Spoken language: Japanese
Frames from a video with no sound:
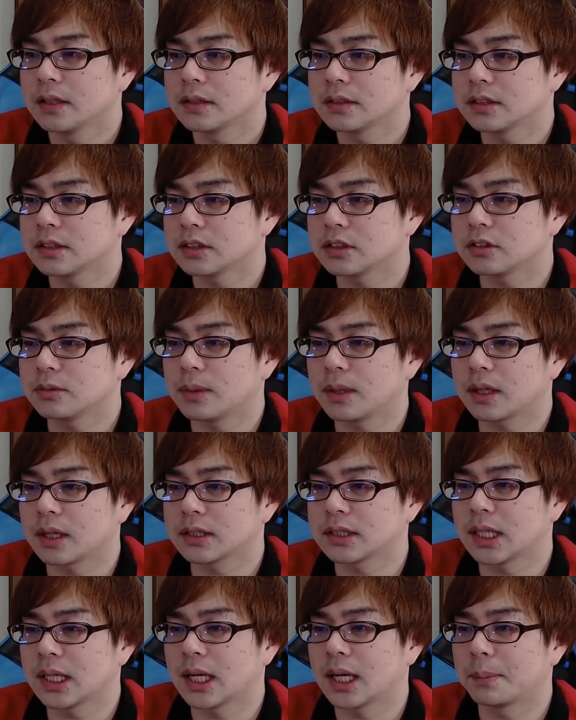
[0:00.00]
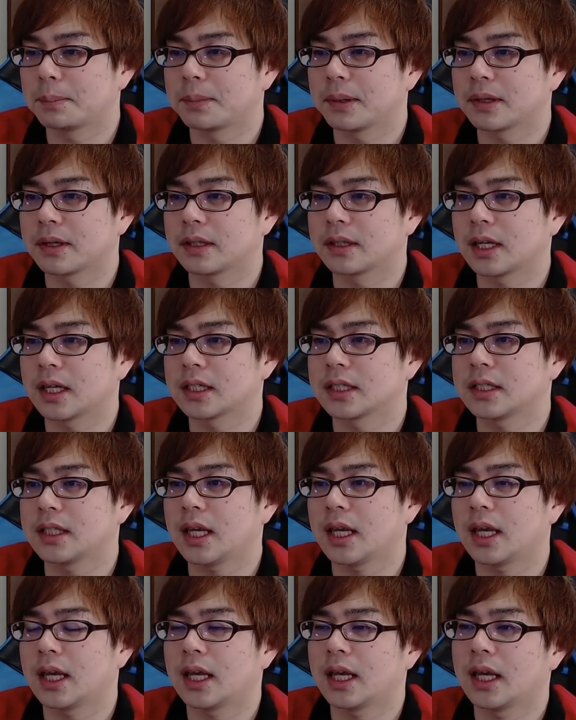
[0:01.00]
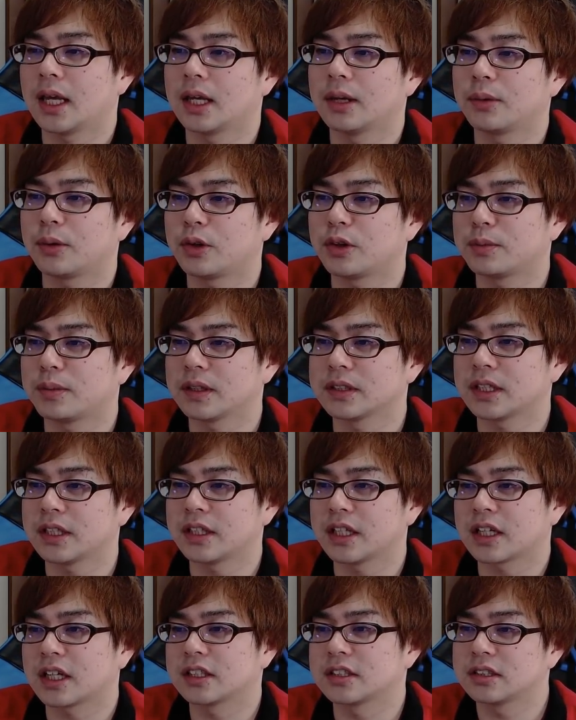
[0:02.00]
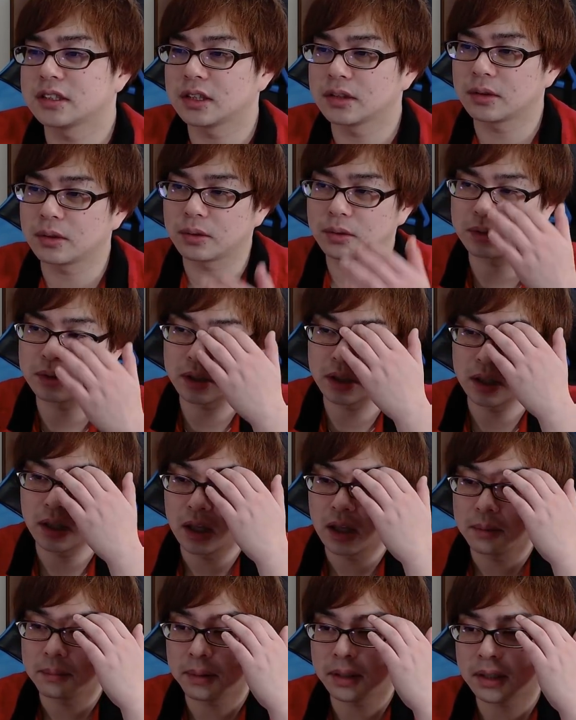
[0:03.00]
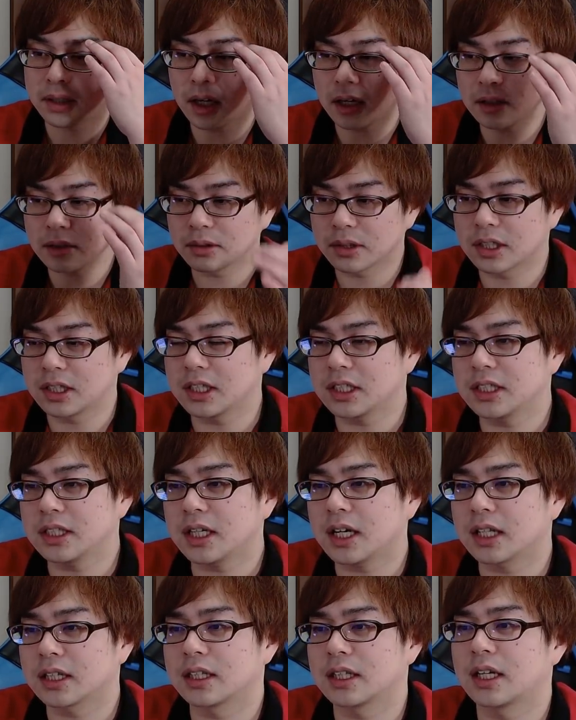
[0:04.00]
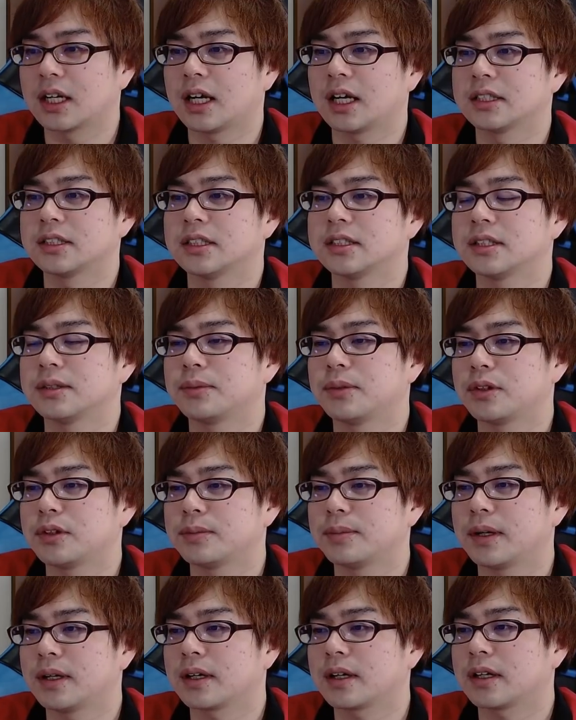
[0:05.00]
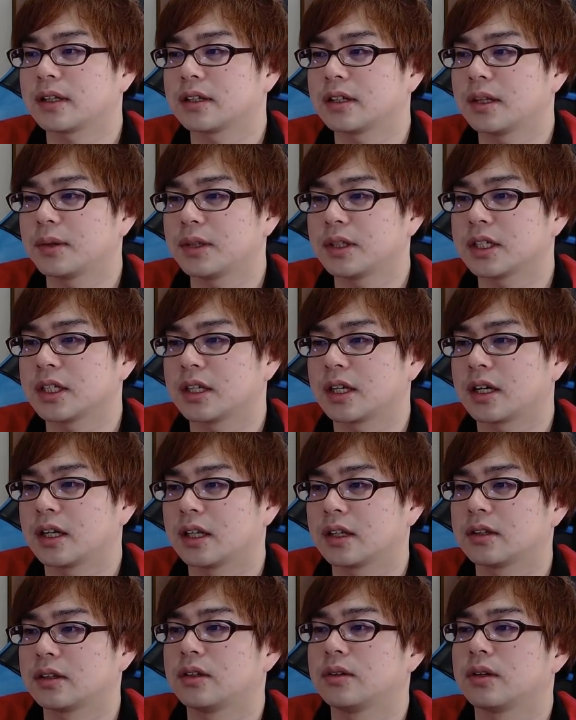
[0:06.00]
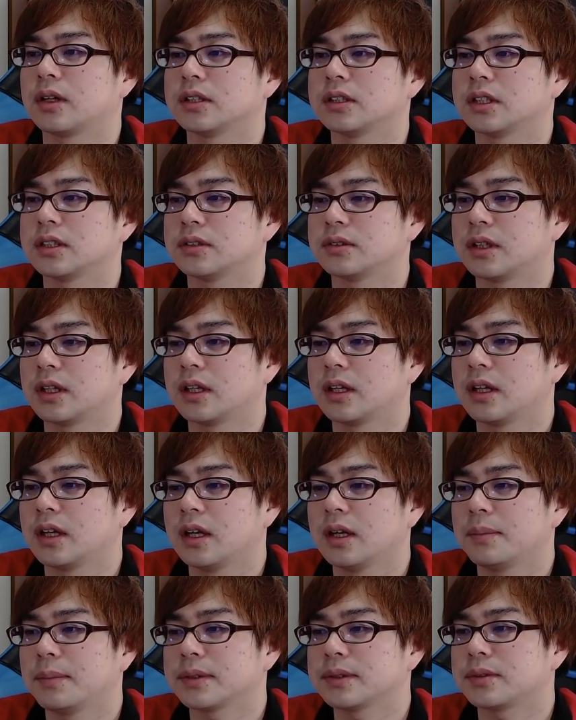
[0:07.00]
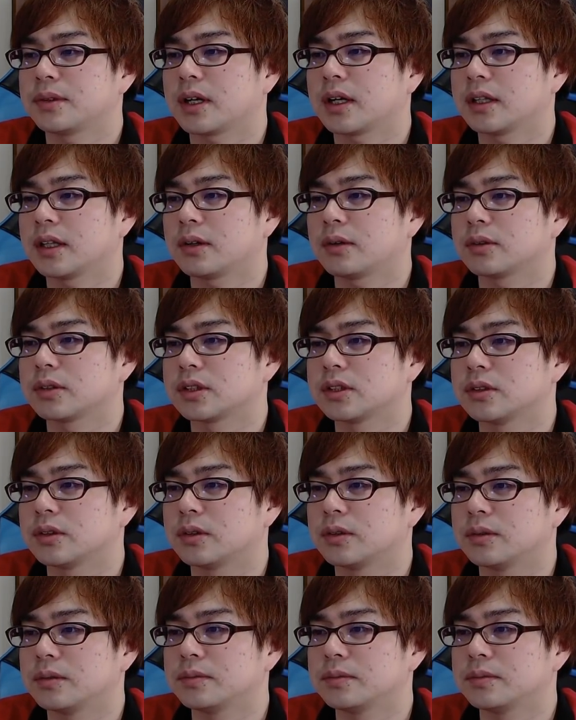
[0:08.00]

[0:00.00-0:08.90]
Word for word: 通常版が1800円に対して、えー、ホイール版1280円ということで、まあ、光るの気にしなかったら全然ホイール版買っていいんじゃないかなっていう感じですよね。まあ、それかね、こっちの